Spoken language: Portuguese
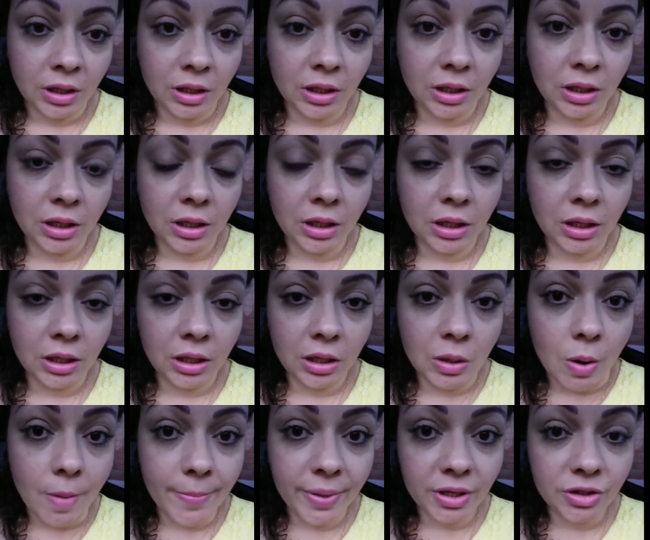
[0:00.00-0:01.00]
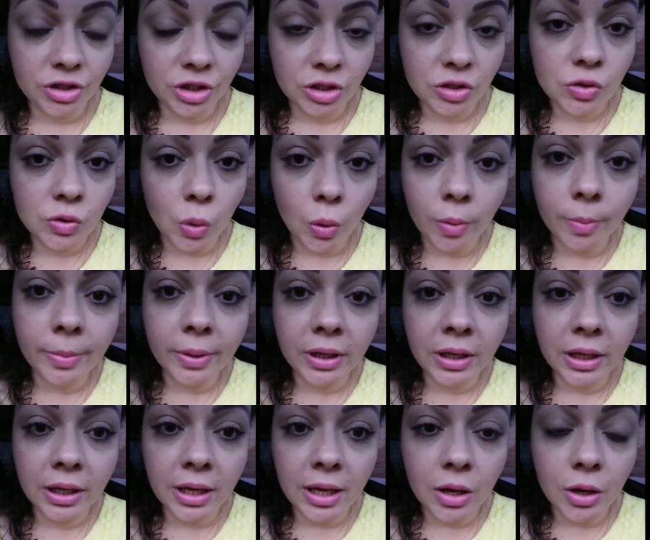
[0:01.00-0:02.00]
E eu aprendi
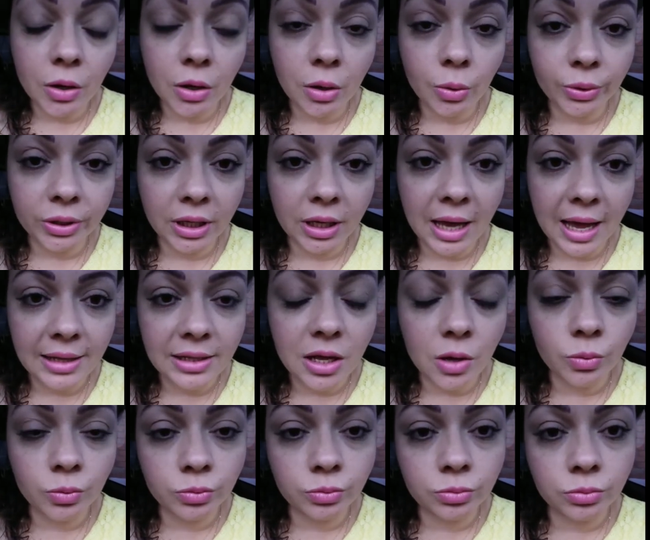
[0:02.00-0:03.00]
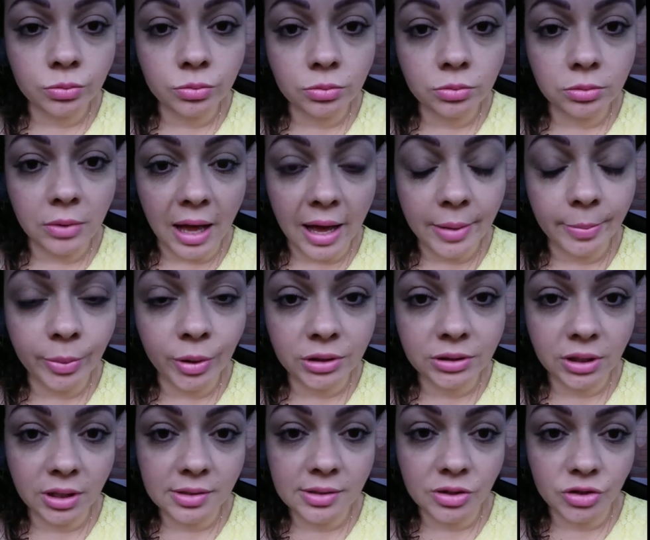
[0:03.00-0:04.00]
sobre o que cada um, a
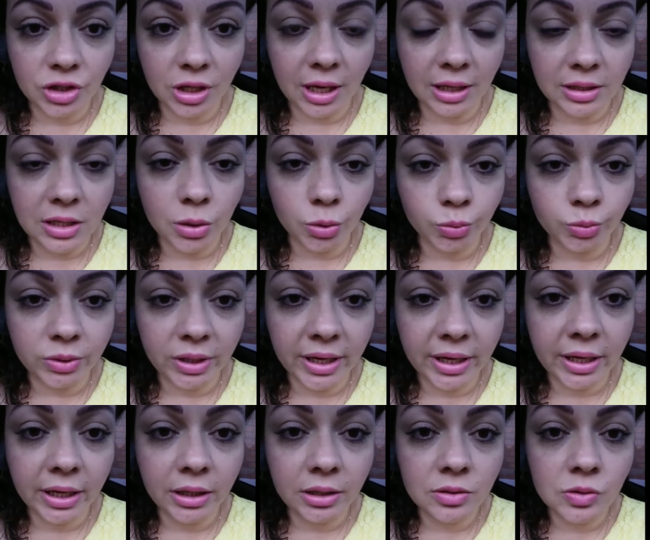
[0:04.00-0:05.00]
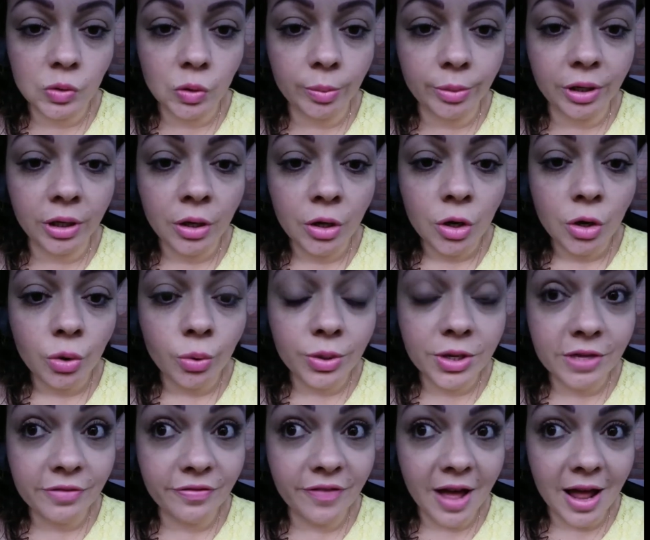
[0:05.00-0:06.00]
importância de cada um, né? E sobre o
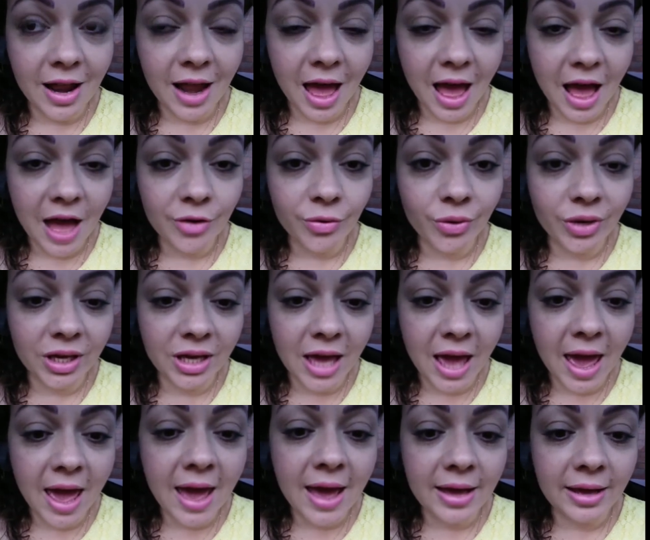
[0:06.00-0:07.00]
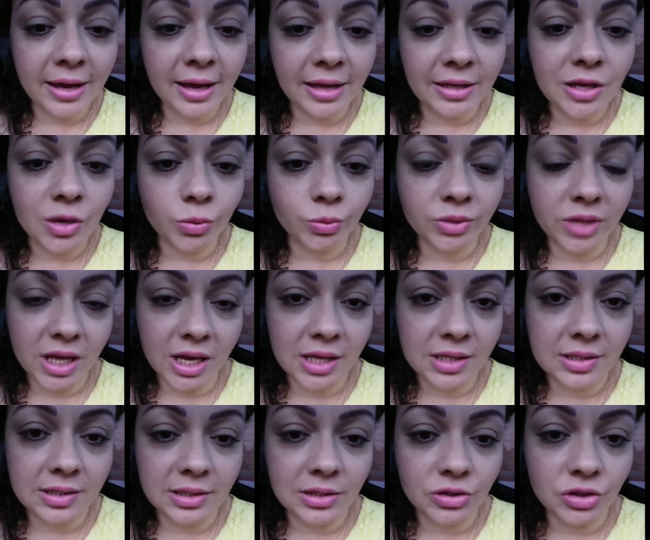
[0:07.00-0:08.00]
que falar, o que é cada um
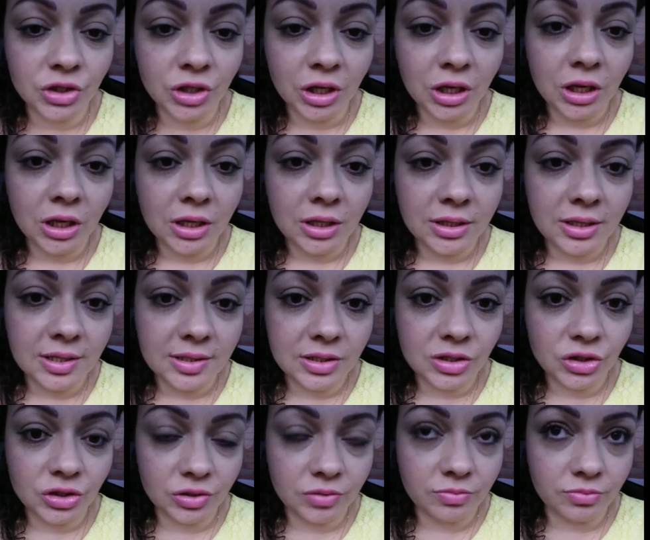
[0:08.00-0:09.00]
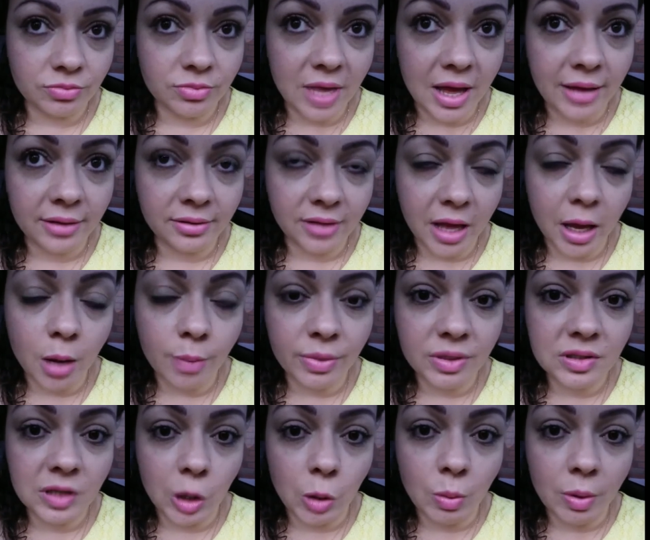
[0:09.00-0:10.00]
desses, desses né,
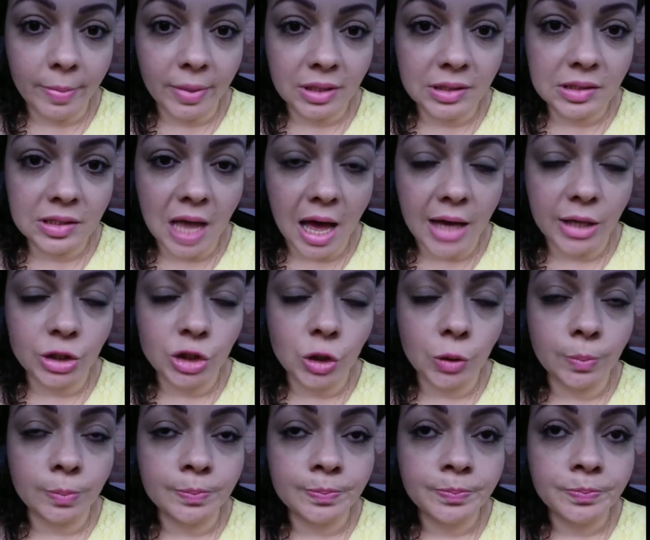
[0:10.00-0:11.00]
temas em uma mensagem.